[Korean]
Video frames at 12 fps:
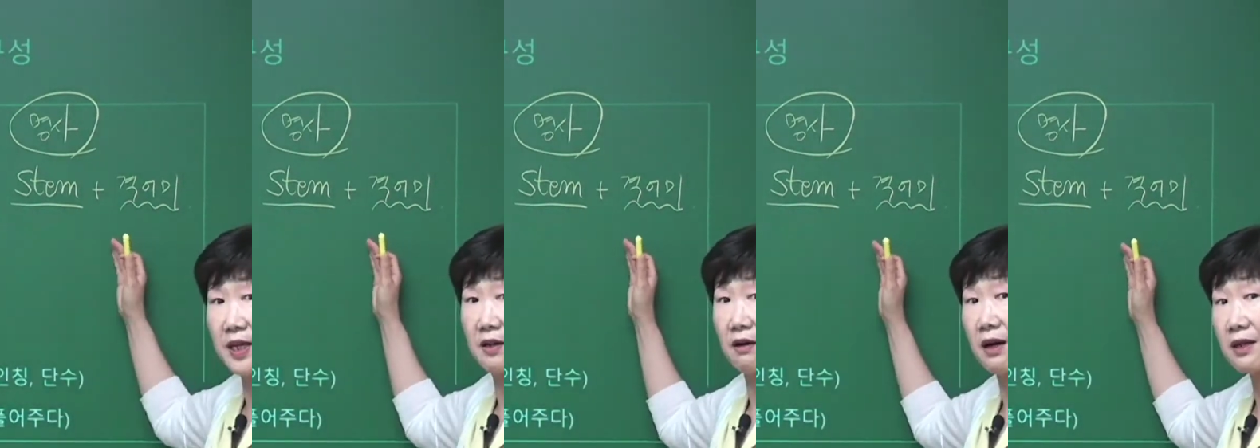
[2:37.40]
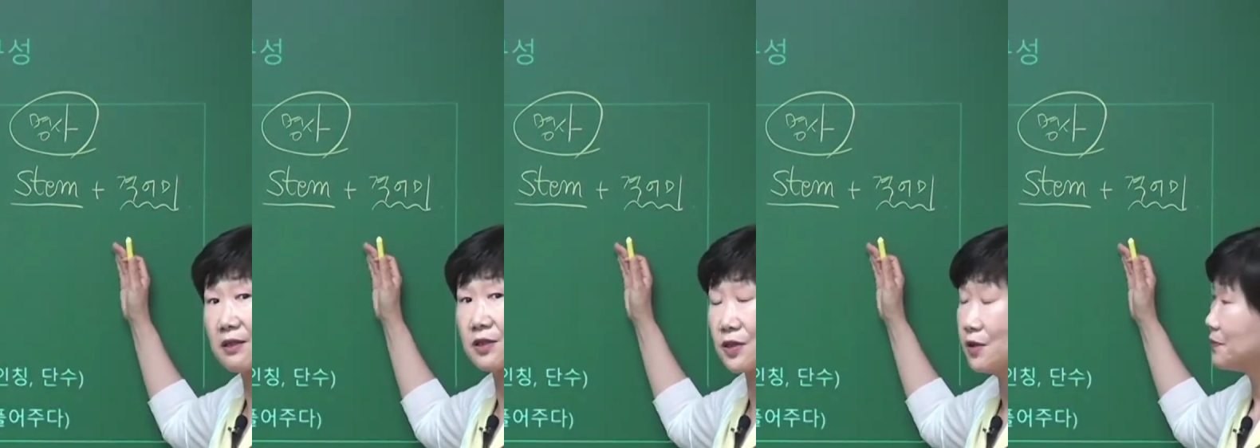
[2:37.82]

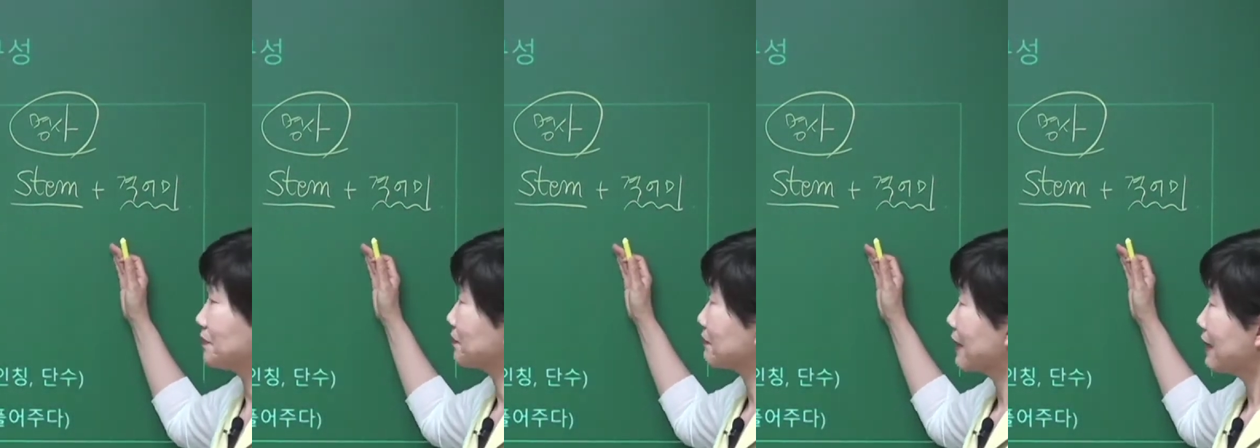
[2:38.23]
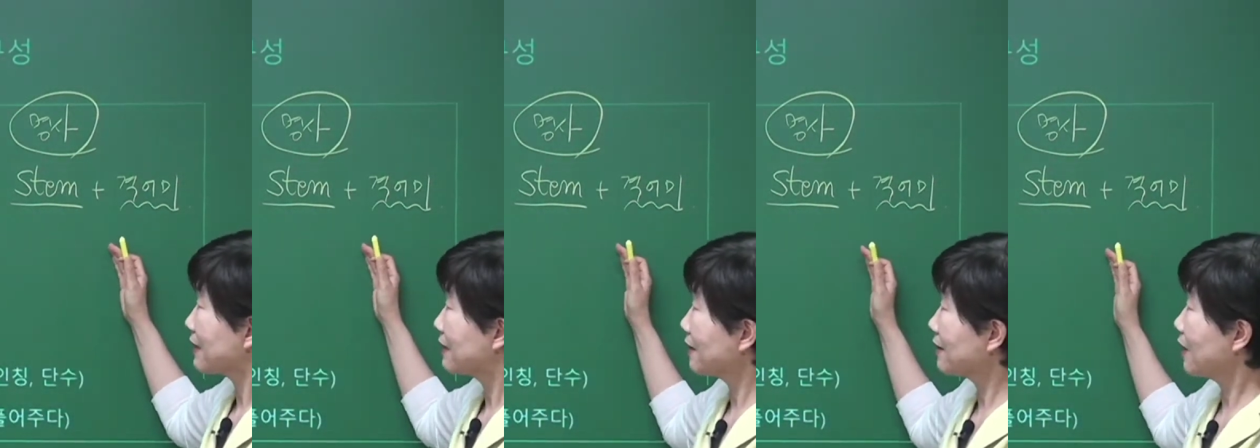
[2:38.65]
역할이죠.
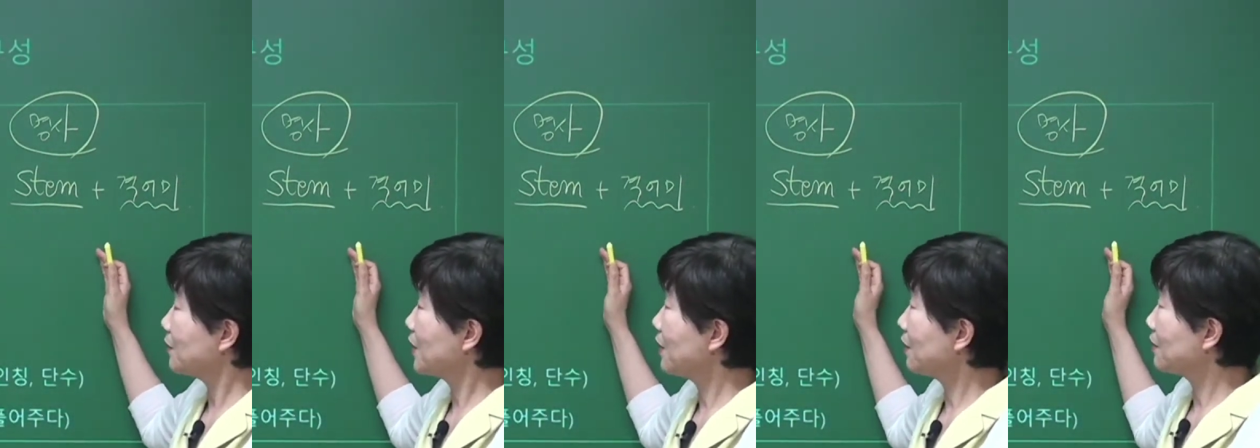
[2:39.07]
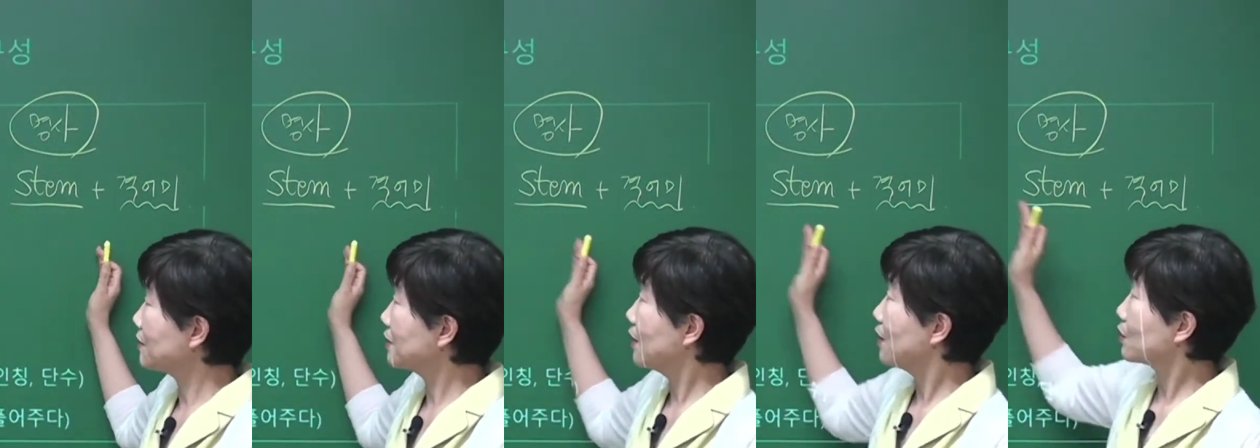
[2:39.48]
그랬다면
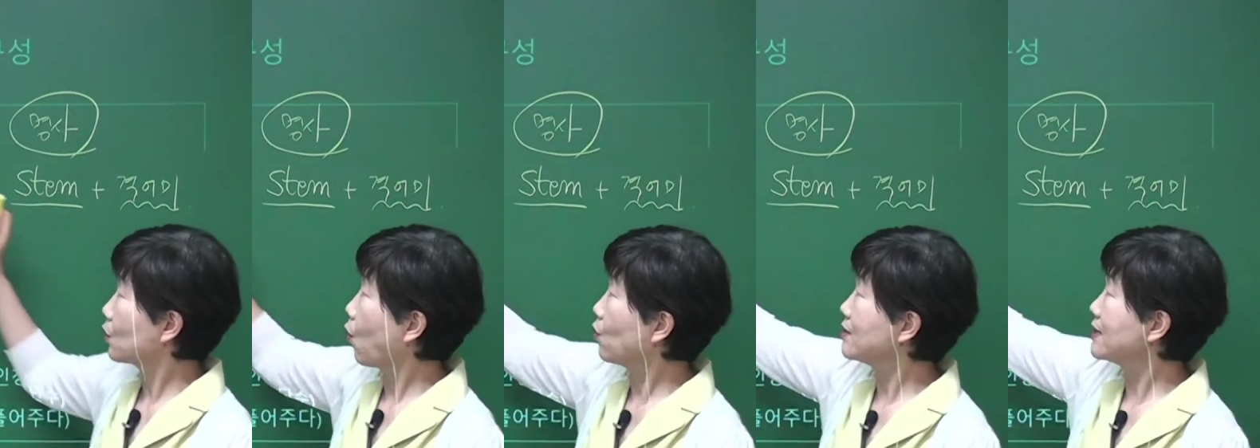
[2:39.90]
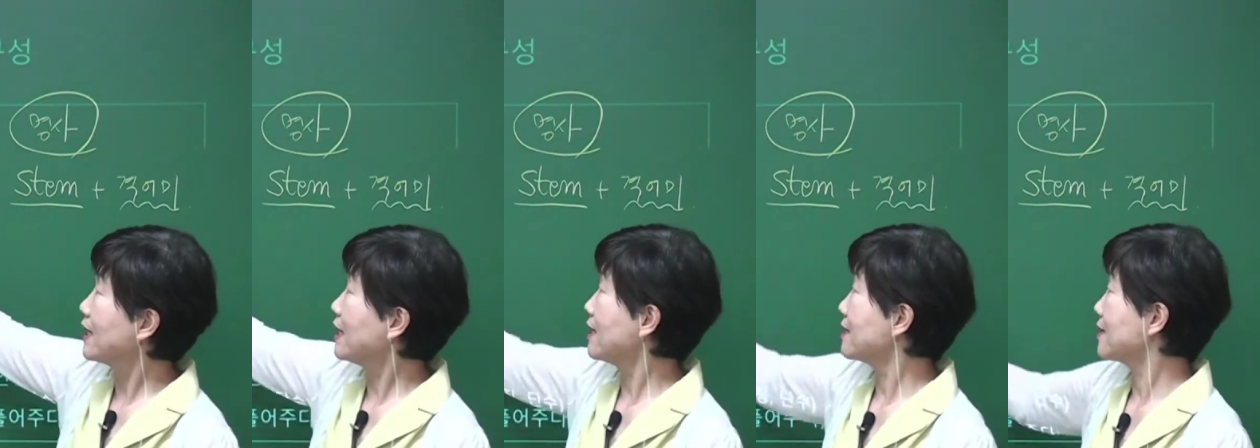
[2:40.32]

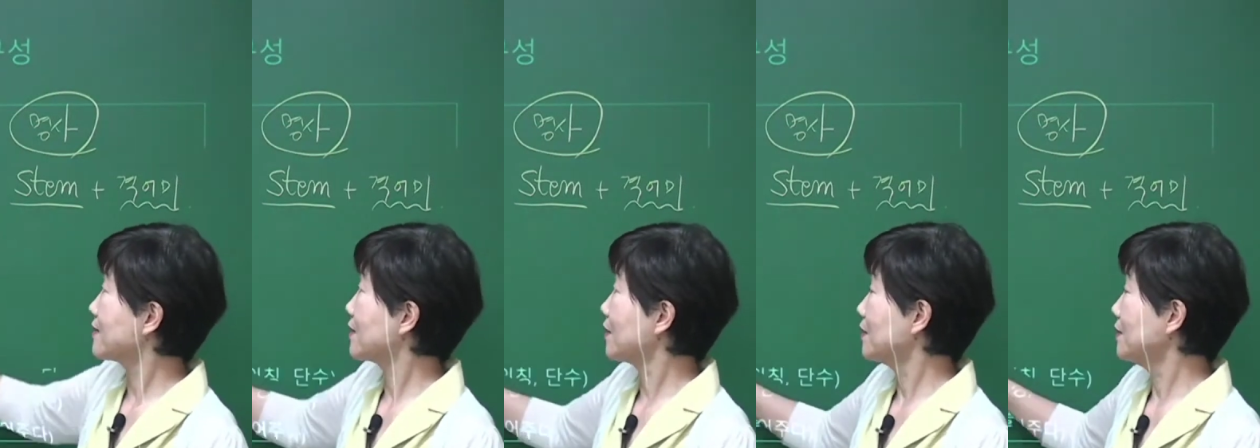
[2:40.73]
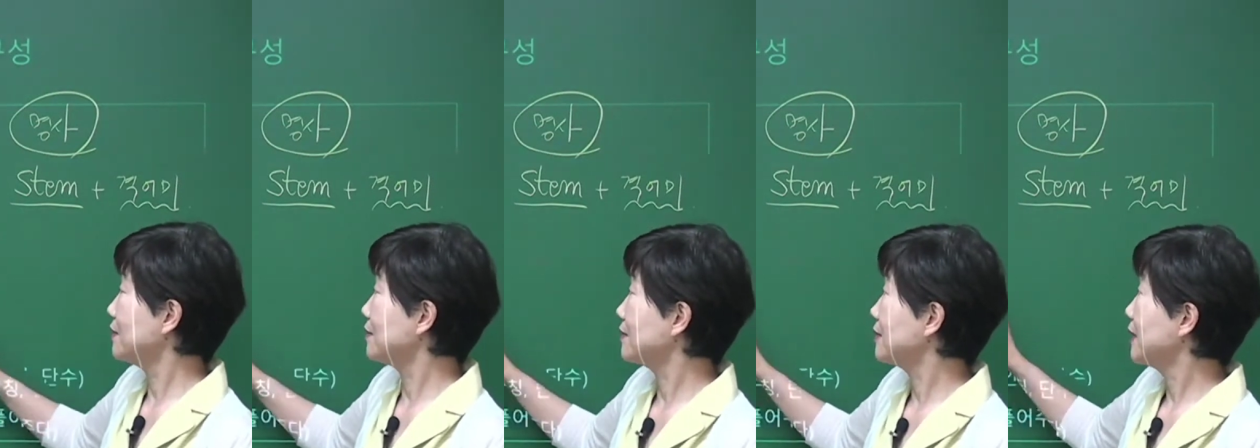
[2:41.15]
동사에
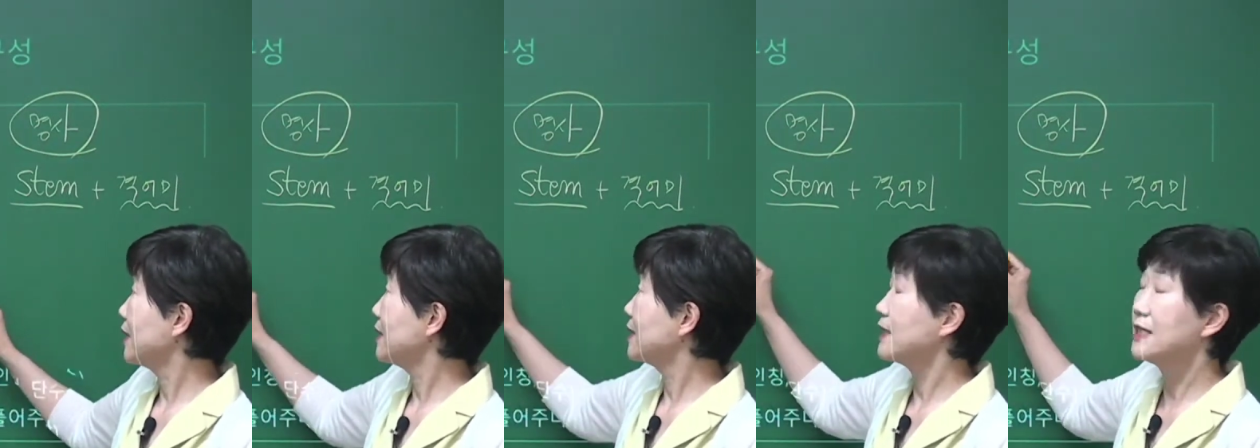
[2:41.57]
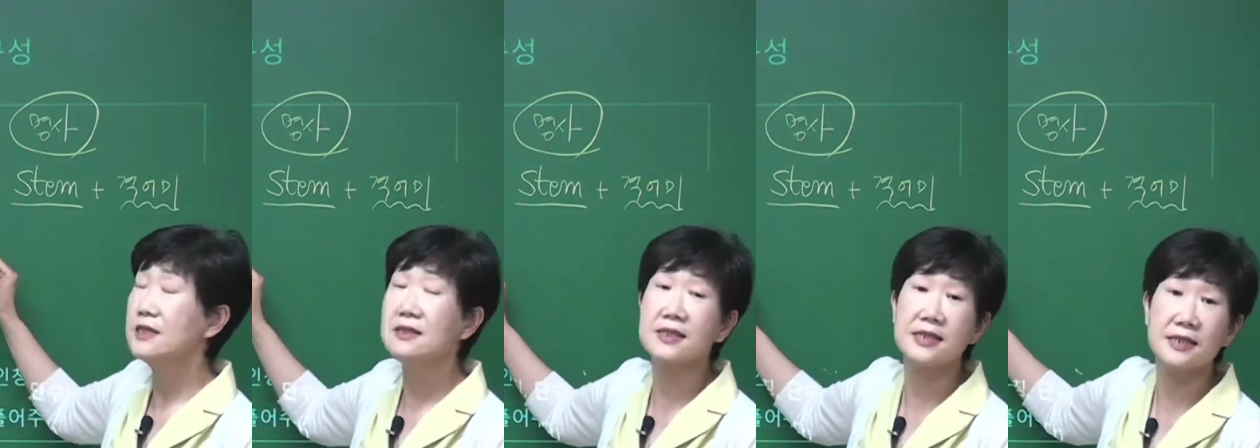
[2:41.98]
있어서는 이제
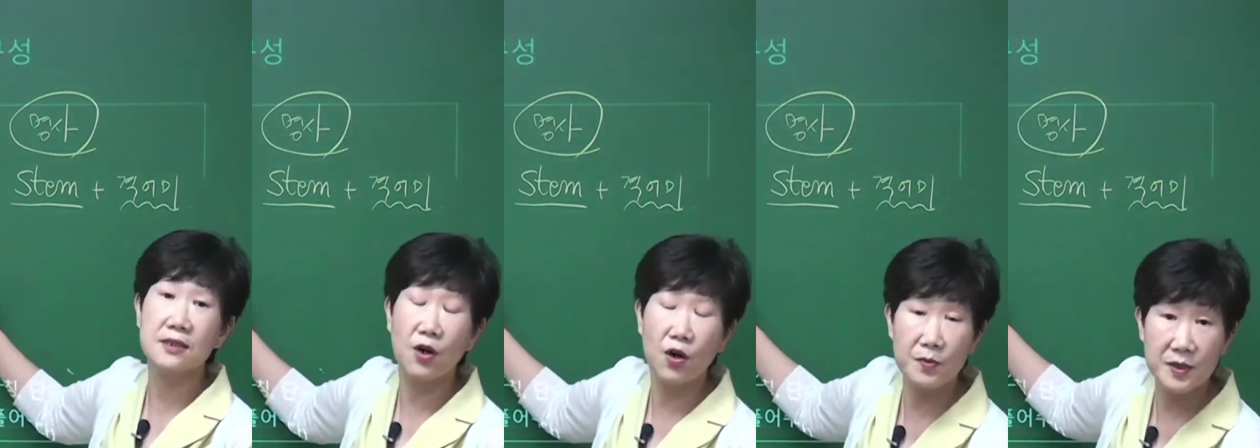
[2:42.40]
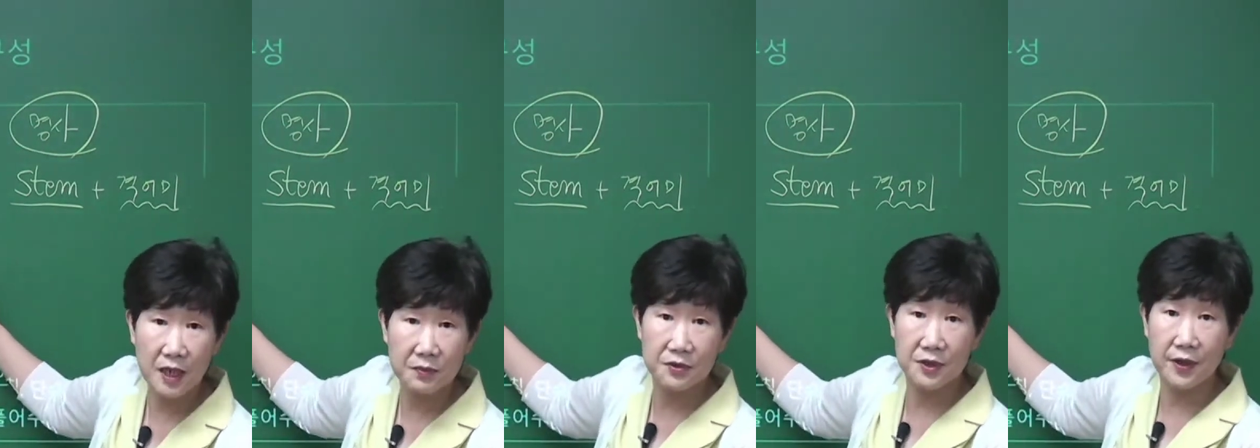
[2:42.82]
인칭 어미가
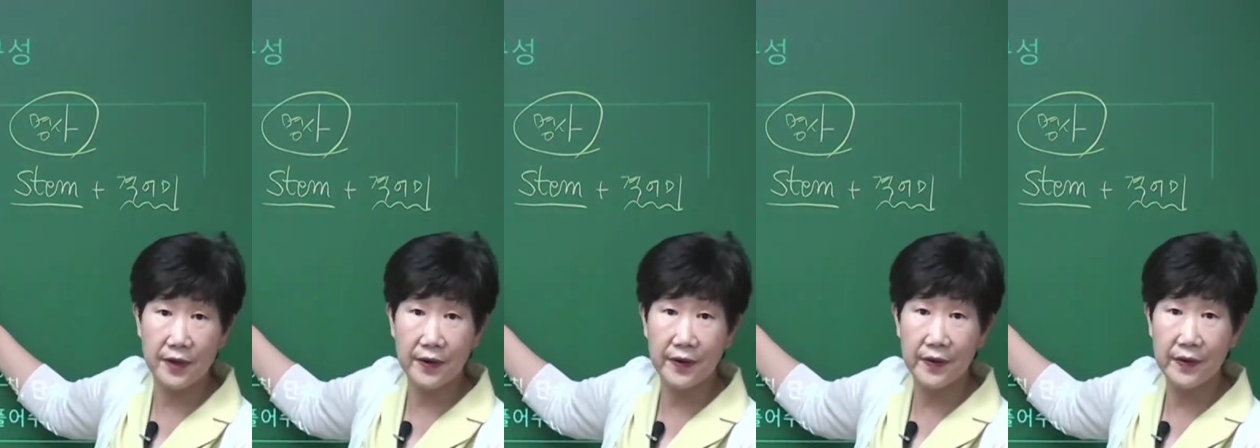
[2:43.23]
붙어요.